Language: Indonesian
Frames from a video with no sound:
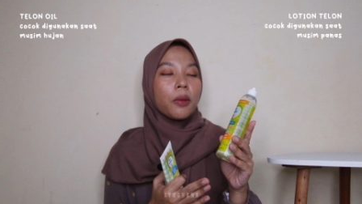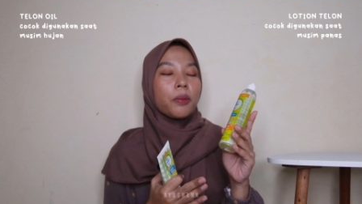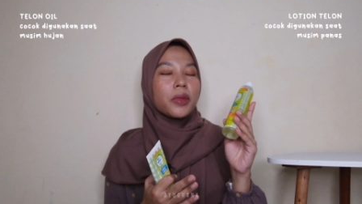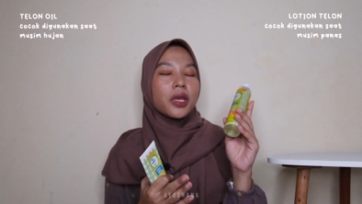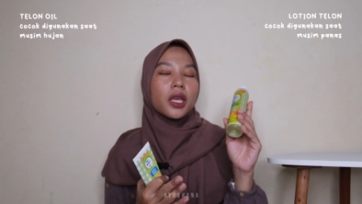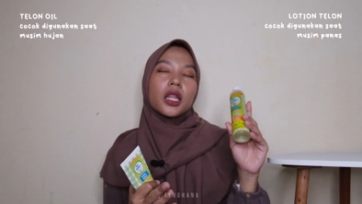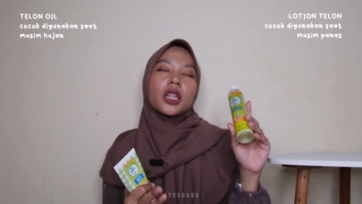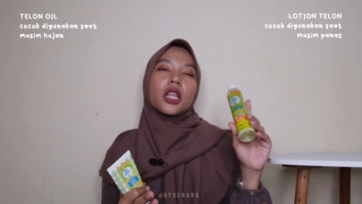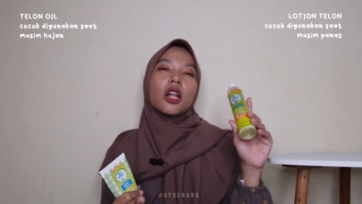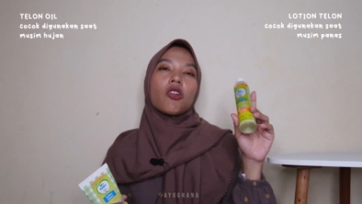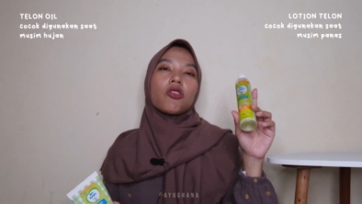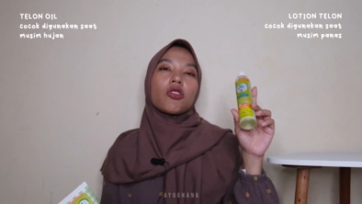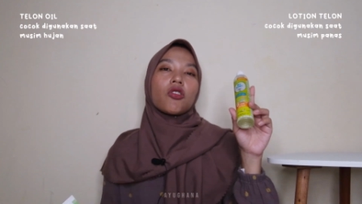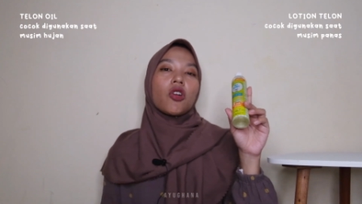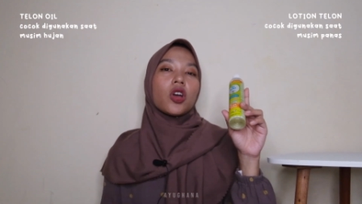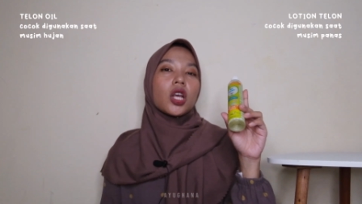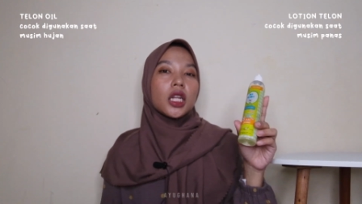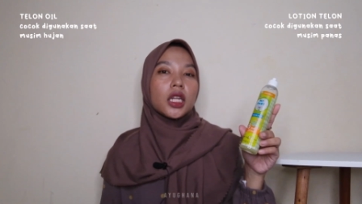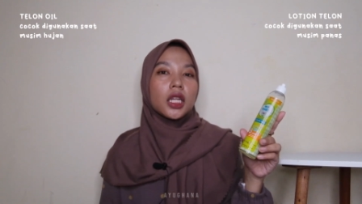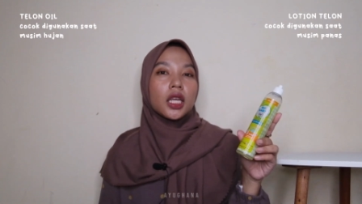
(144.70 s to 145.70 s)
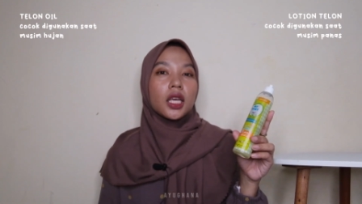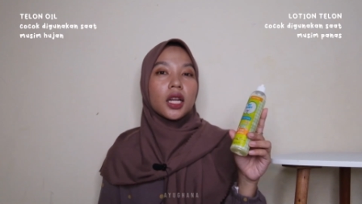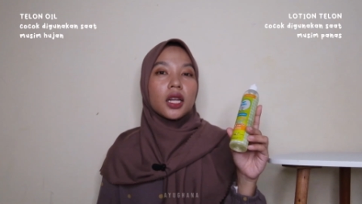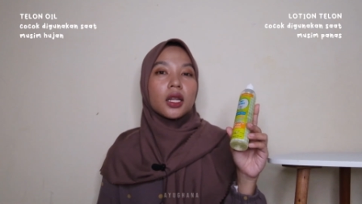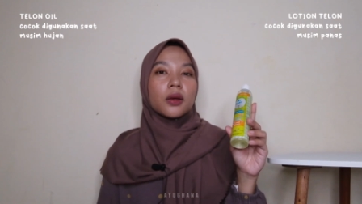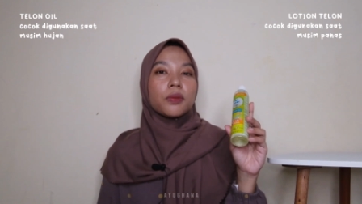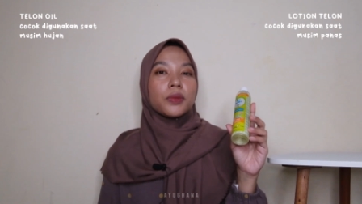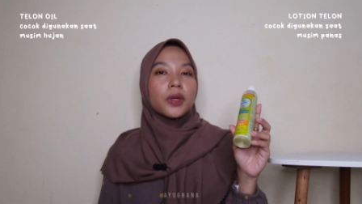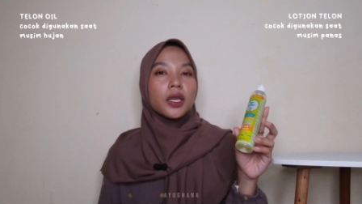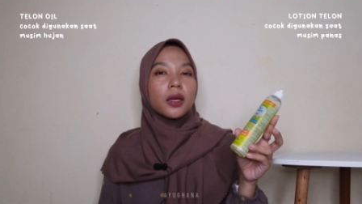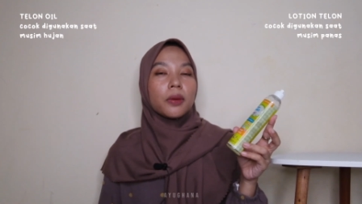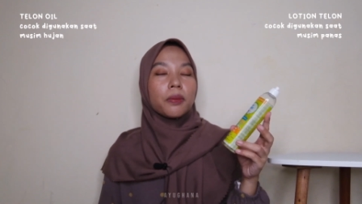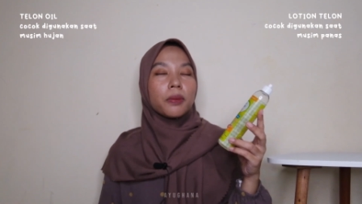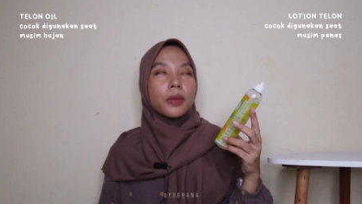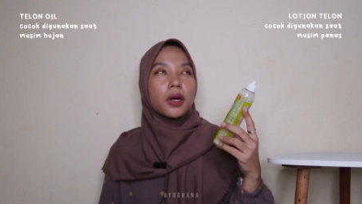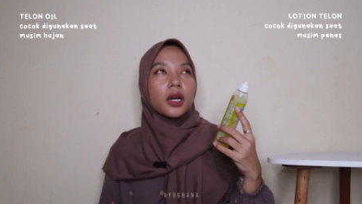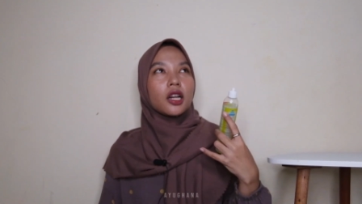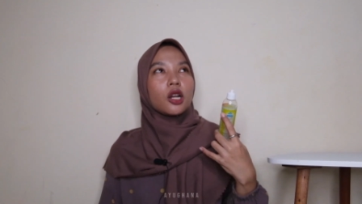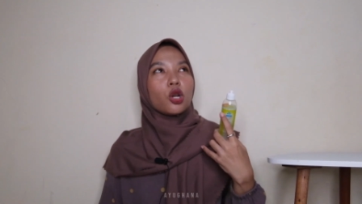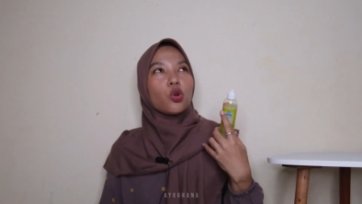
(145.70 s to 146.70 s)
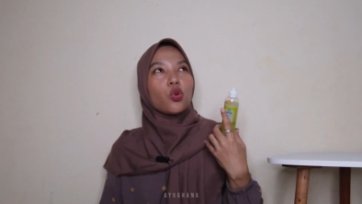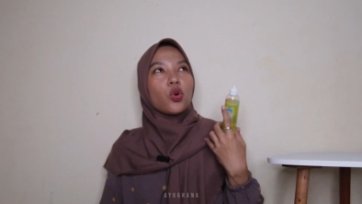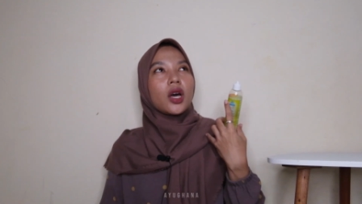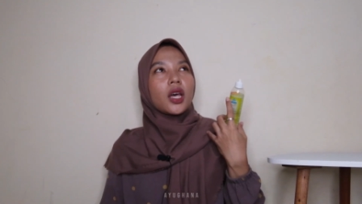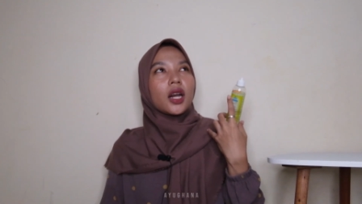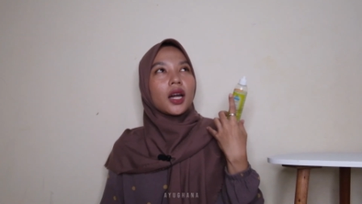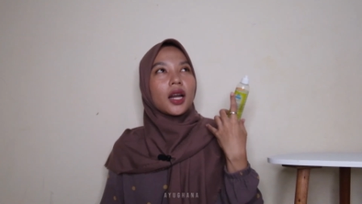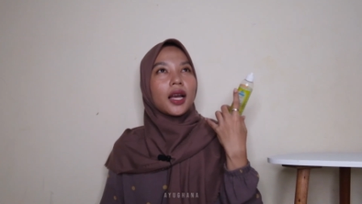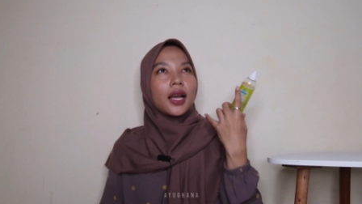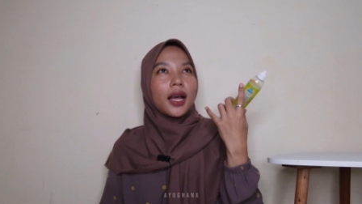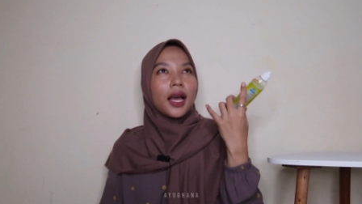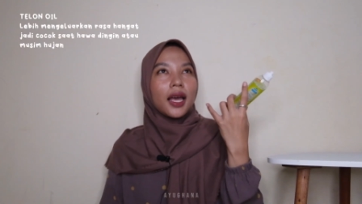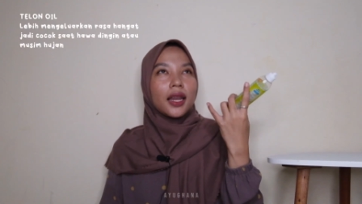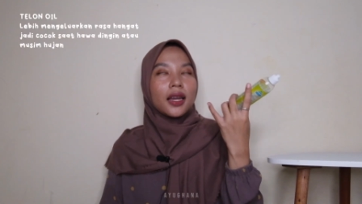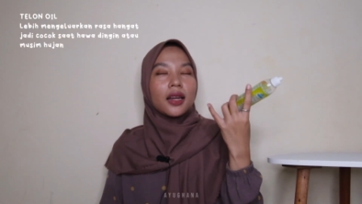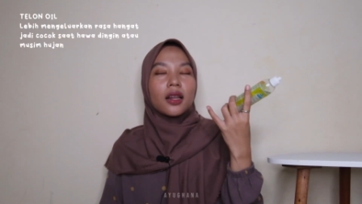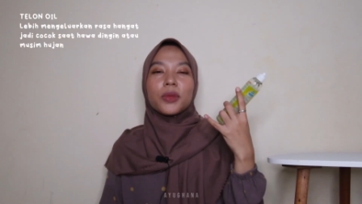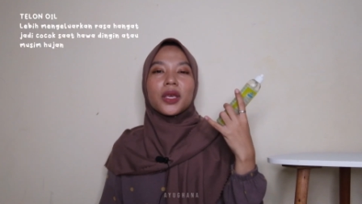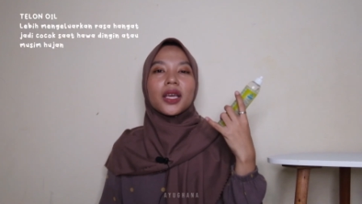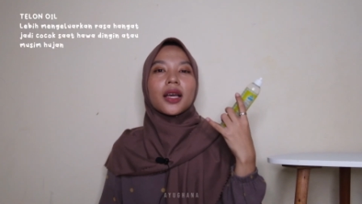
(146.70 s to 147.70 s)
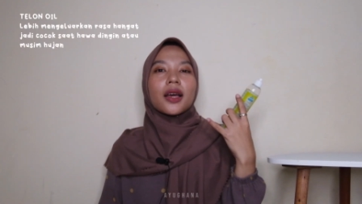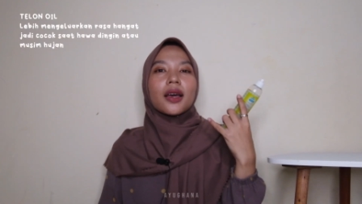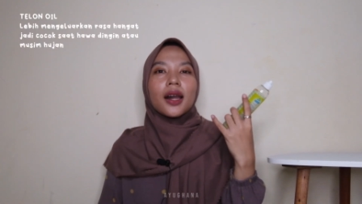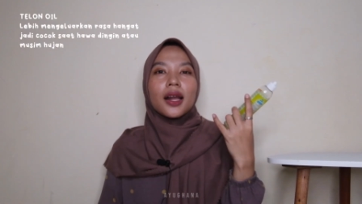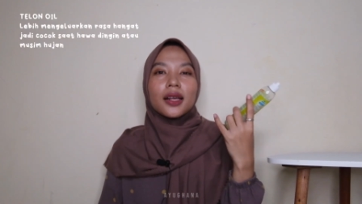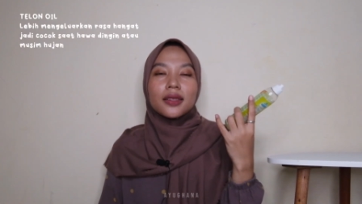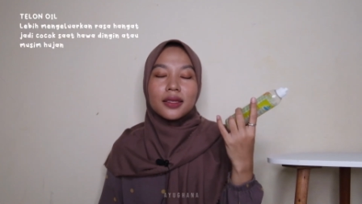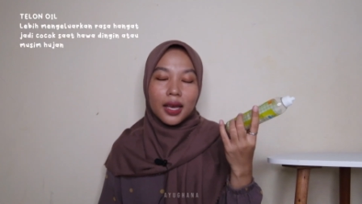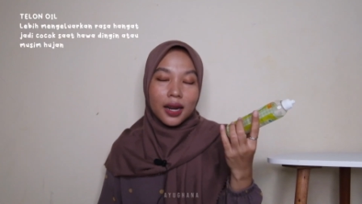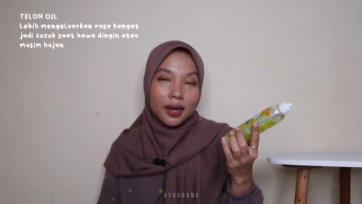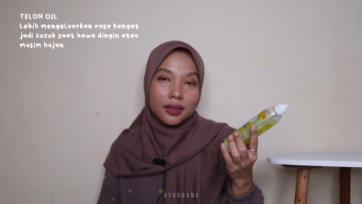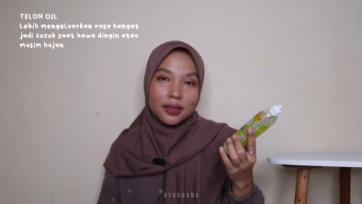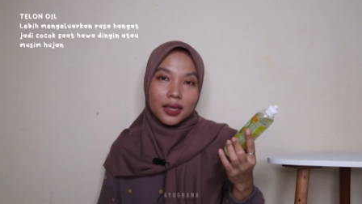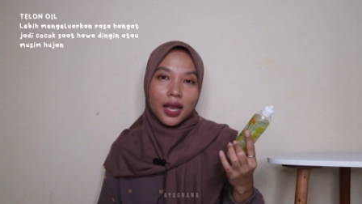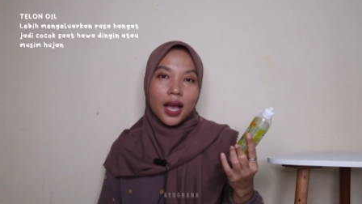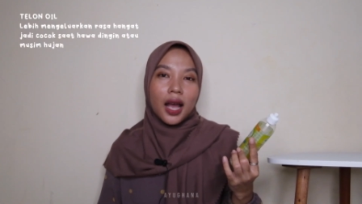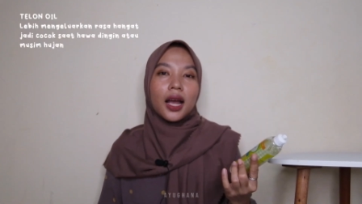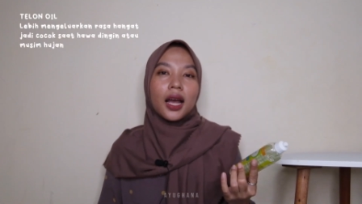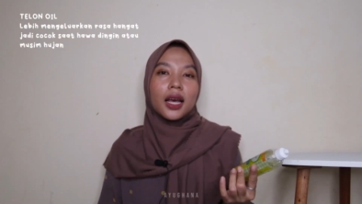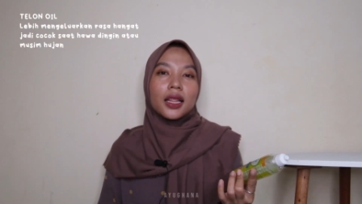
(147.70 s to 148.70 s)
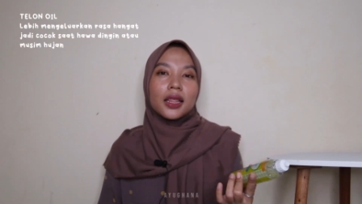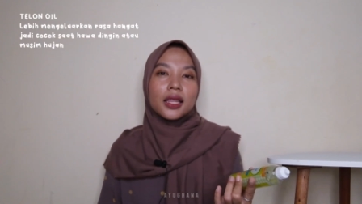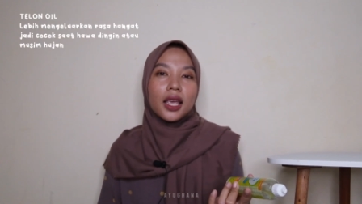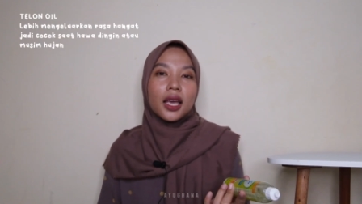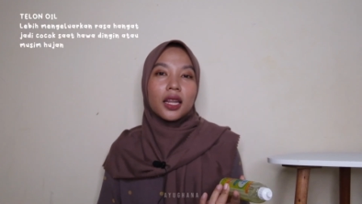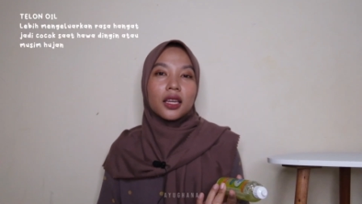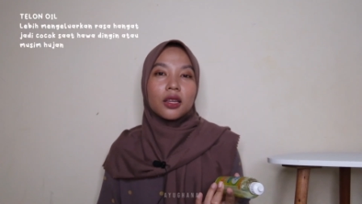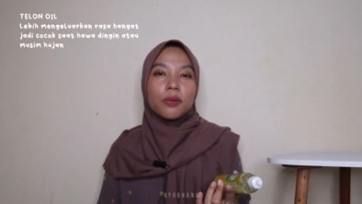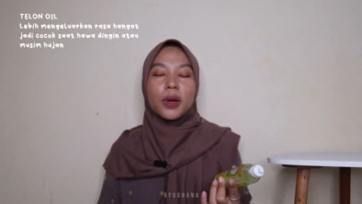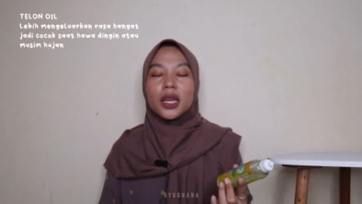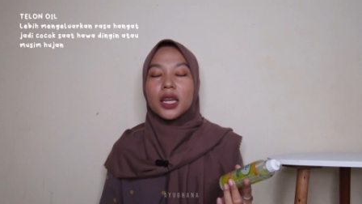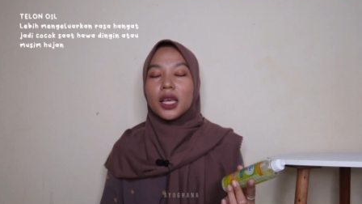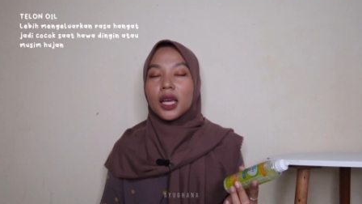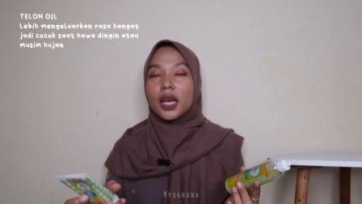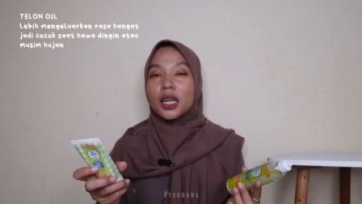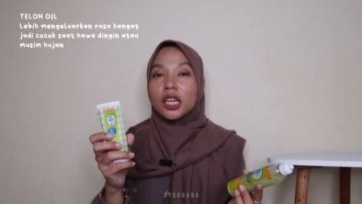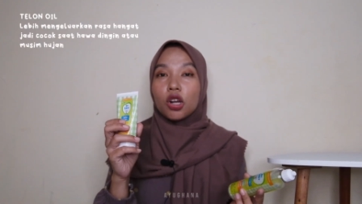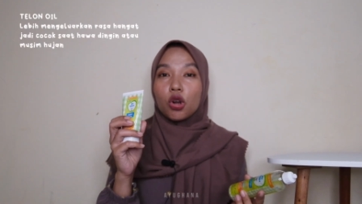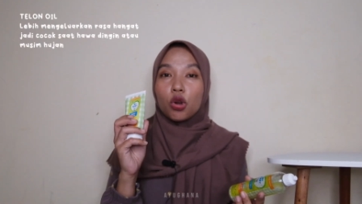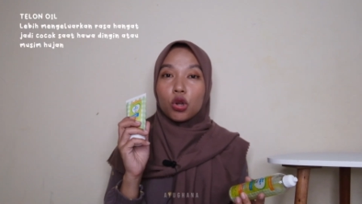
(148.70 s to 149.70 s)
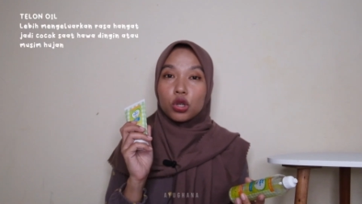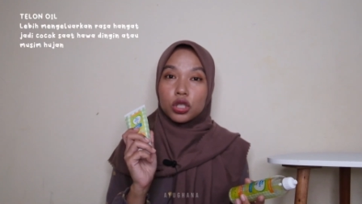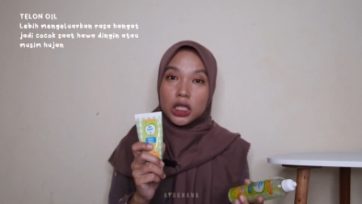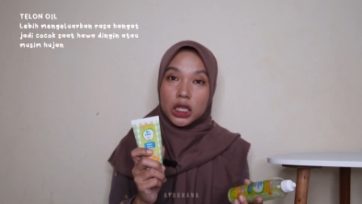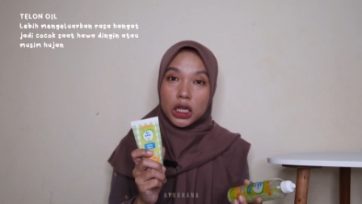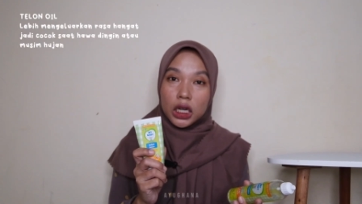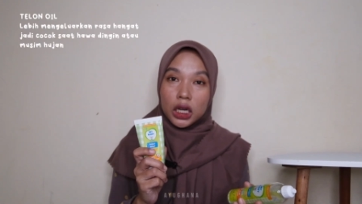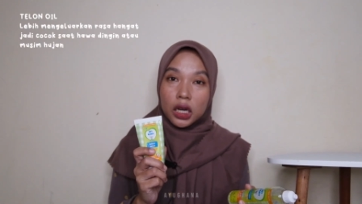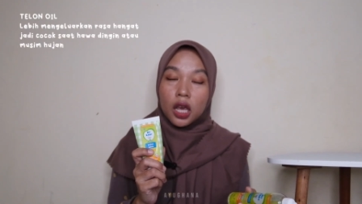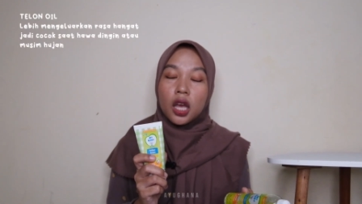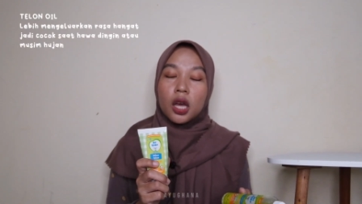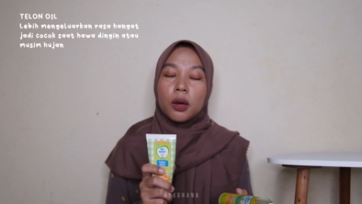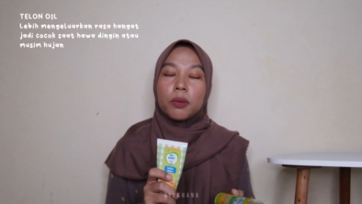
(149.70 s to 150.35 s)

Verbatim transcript: minyak telon oil ini lebih mengeluarkan lebih kerasa rasa hangatnya dibandingkan yang lotion